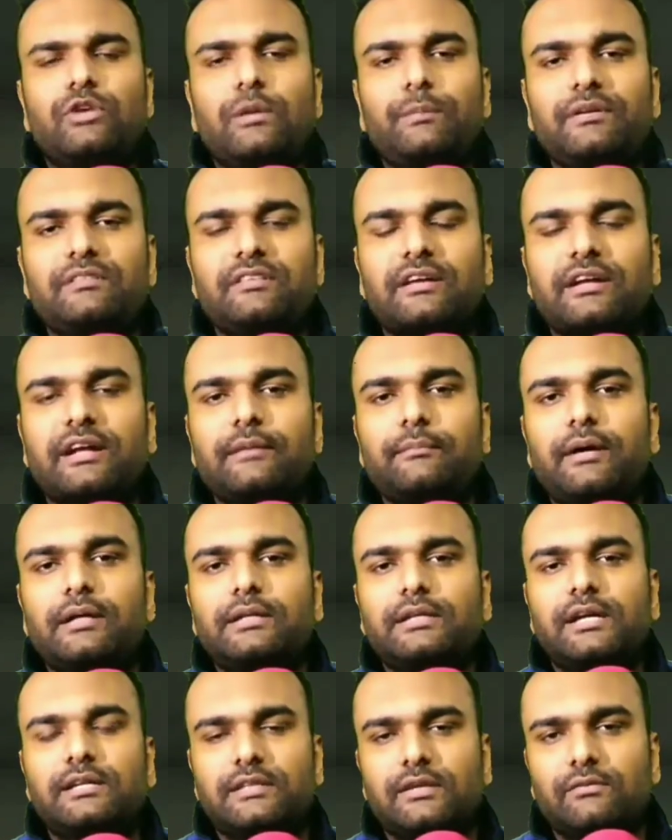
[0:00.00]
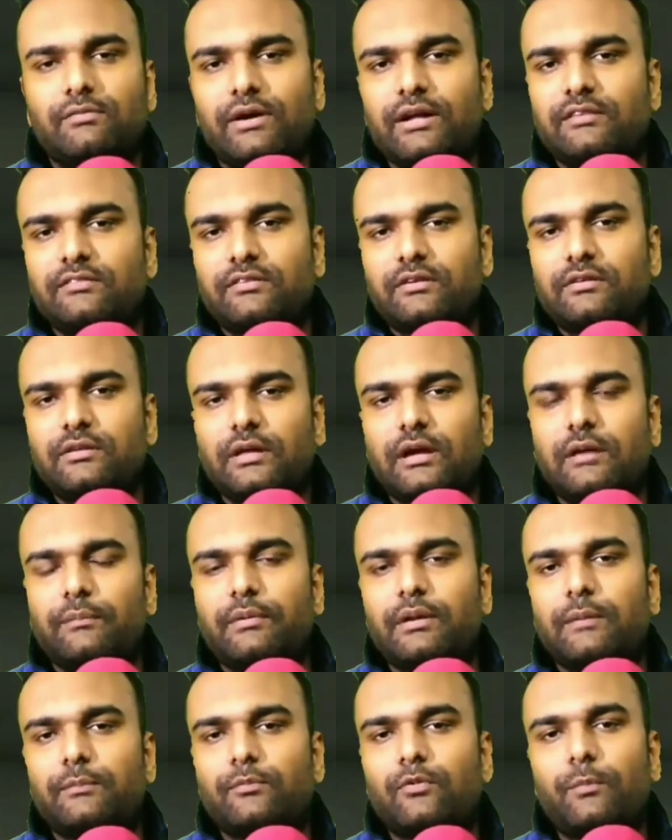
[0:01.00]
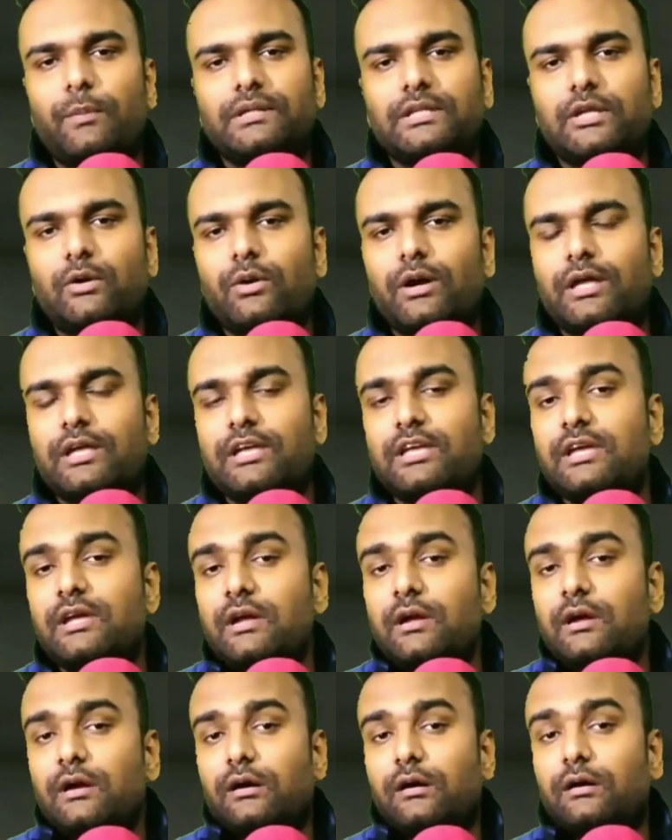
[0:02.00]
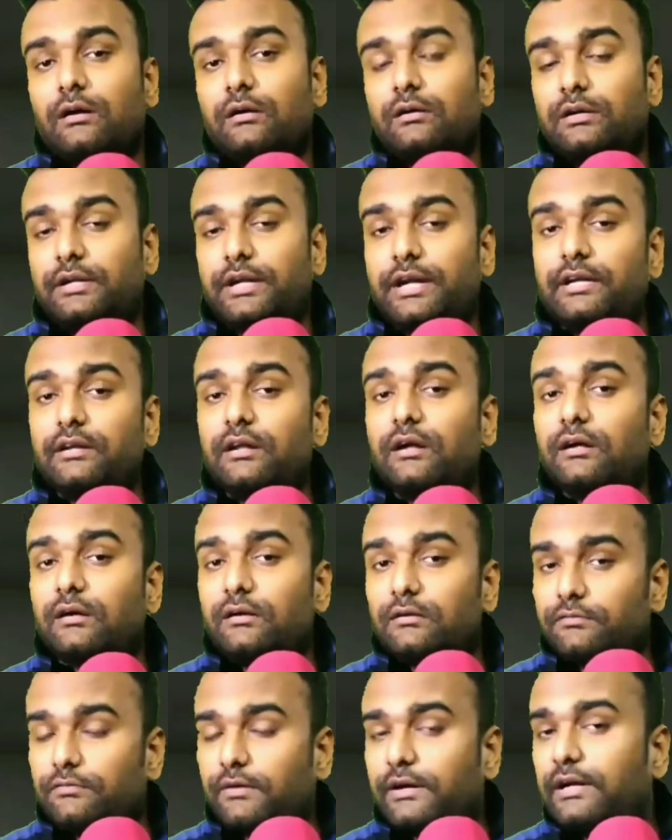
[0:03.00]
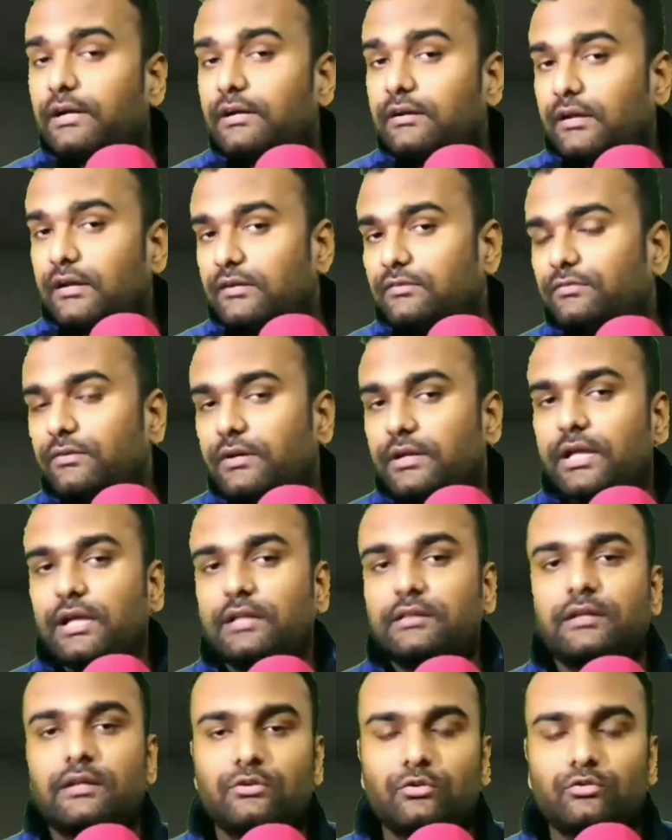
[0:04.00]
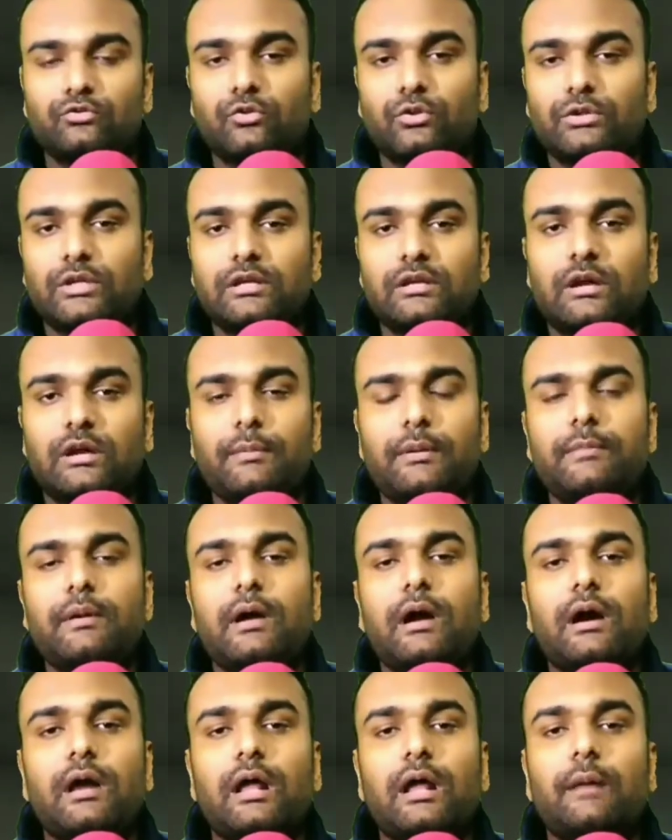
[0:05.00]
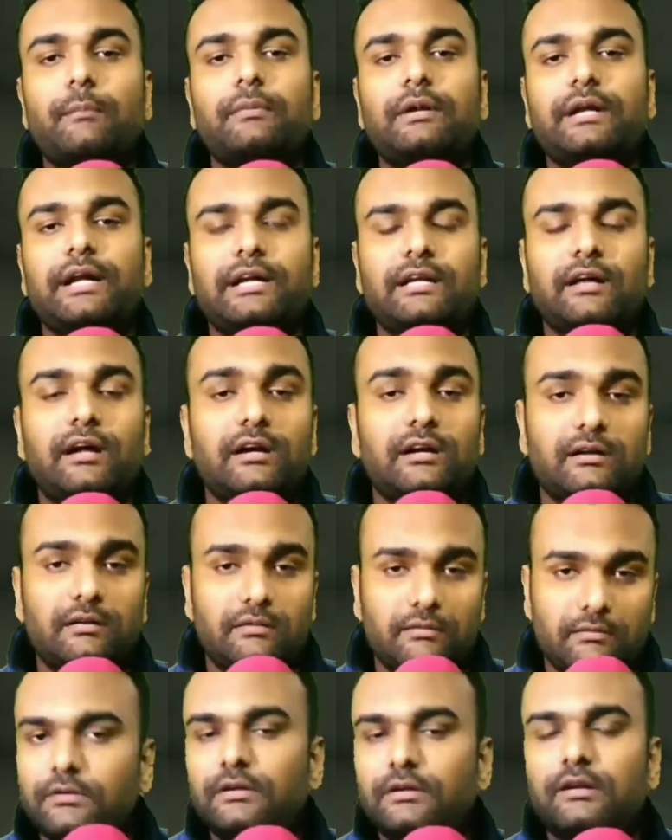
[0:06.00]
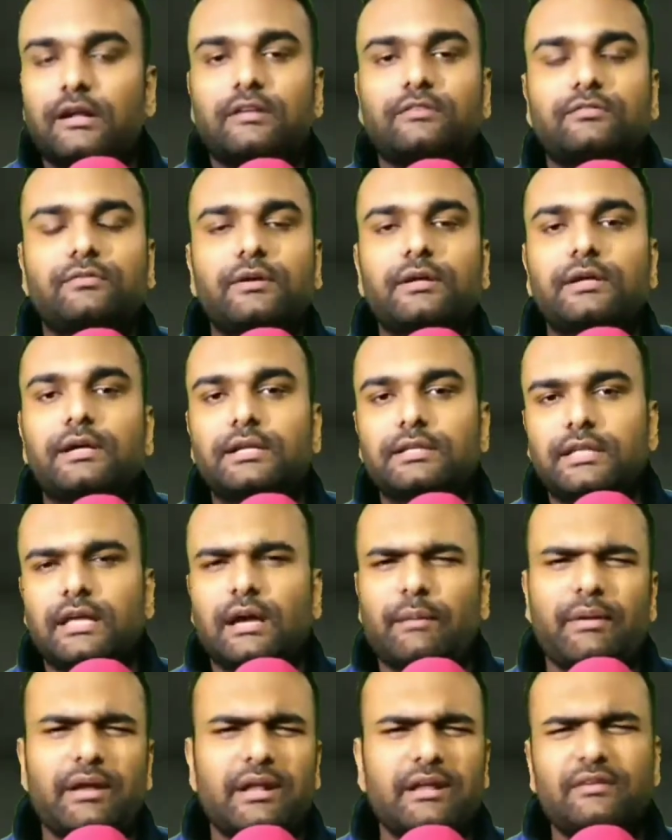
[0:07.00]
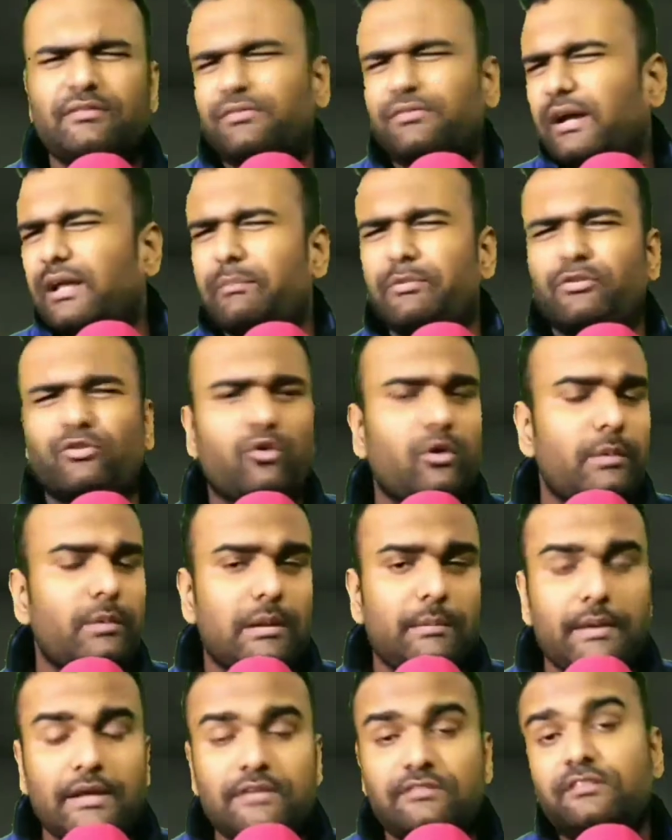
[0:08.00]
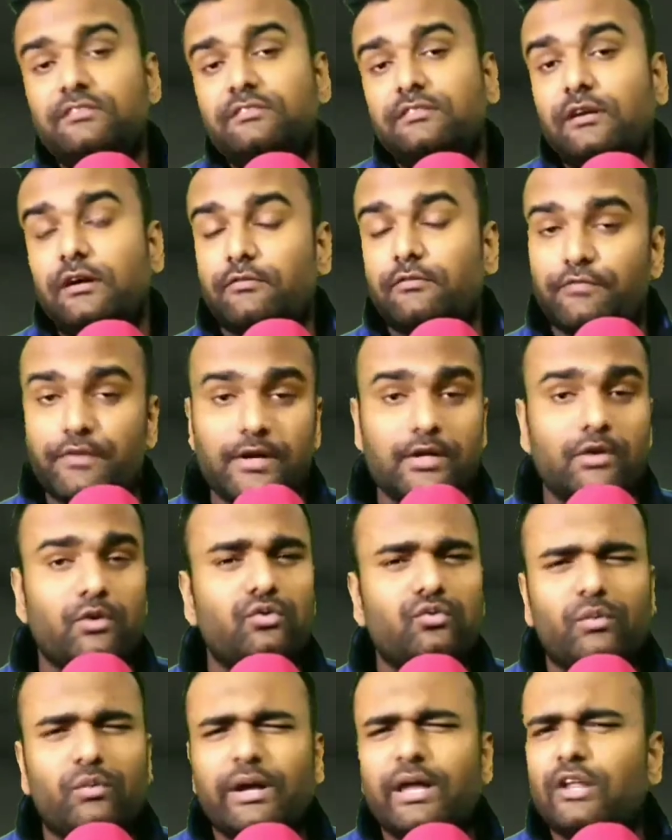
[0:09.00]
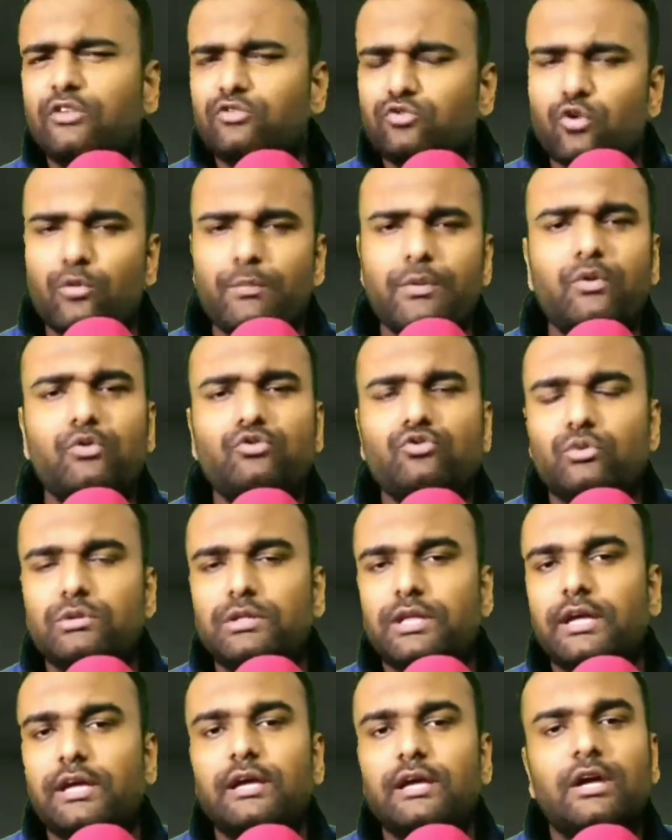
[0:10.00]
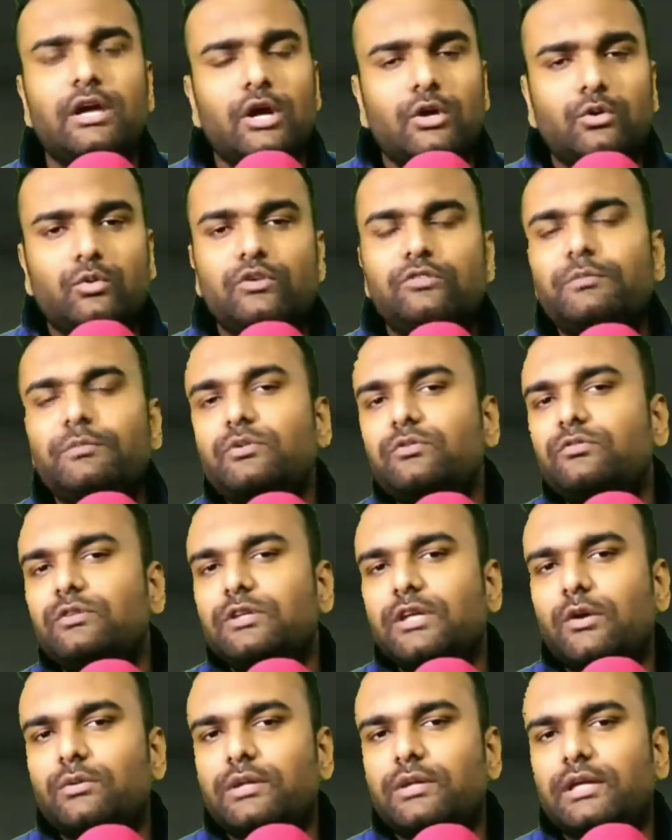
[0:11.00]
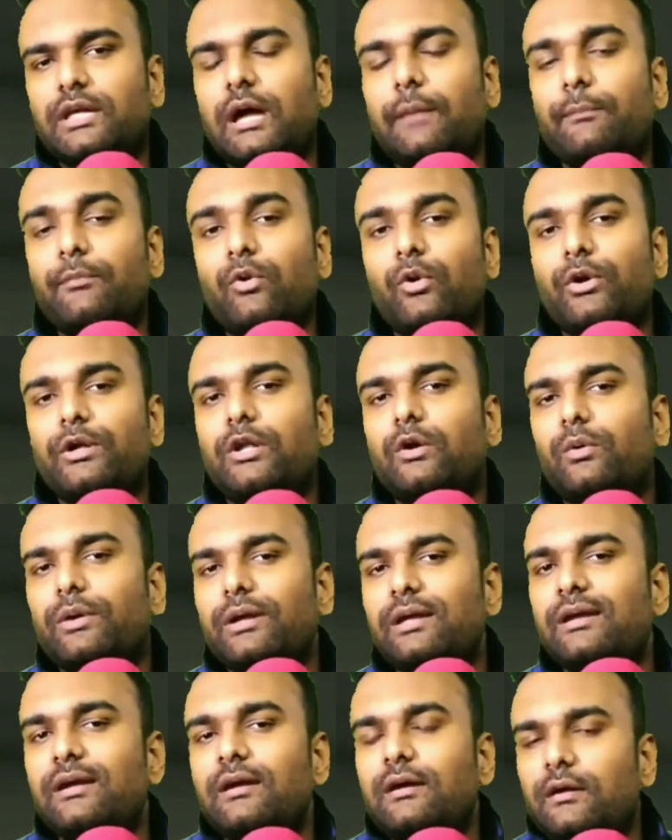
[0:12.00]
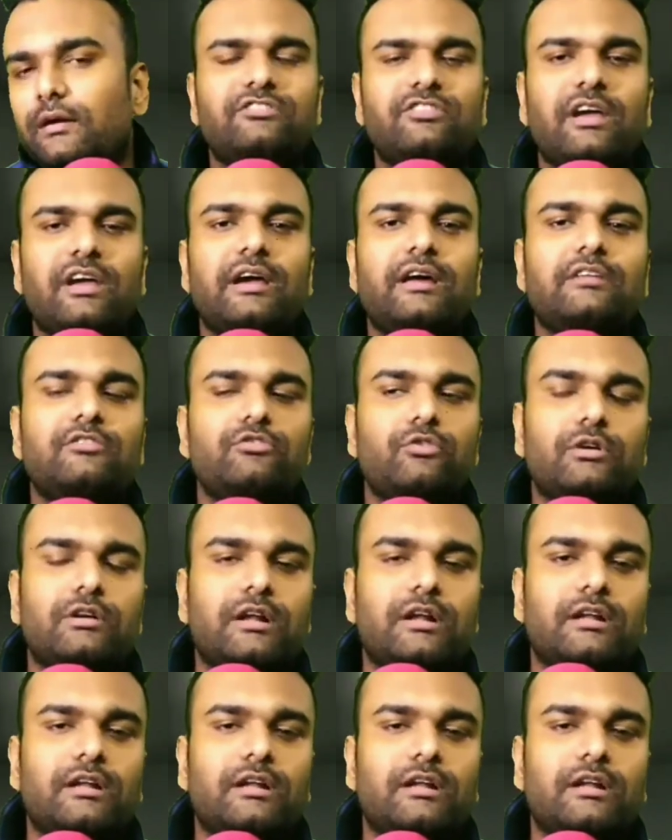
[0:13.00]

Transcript: दोस्तों यहाँ पर सेकंड बात करते हैं वायरस की तो यहाँ पर आपको पता होगा कि डेटा फाइल ट्रांसफ़र के अंदर दोस्तों होता है कभी भी अगर हम डेटा ट्रांसफ़र करते हैं हमारे फाइल में से कोई इमेज़ या वीडियोस वगैरह जो भी कुछ होते हैं तो इसमें दोस्तों क्या होता है कि हम कोई ना कोई शेयर जो